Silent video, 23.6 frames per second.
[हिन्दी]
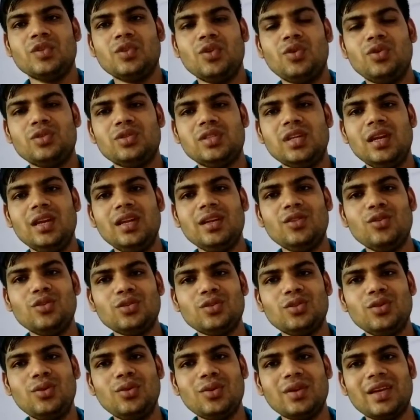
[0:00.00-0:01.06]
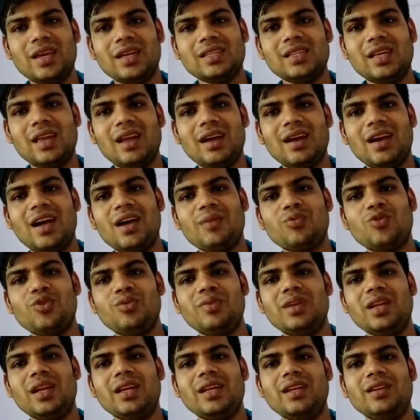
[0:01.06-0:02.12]
तो चलिए दोस्तों कैसा लगा आपको
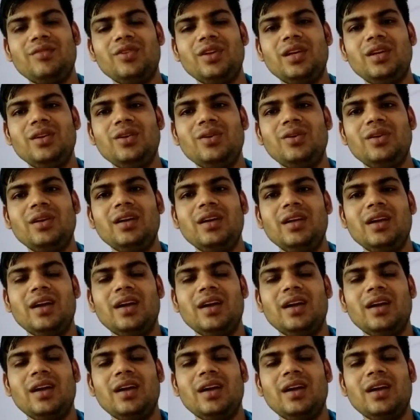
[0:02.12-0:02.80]
मेरा ये वीडियो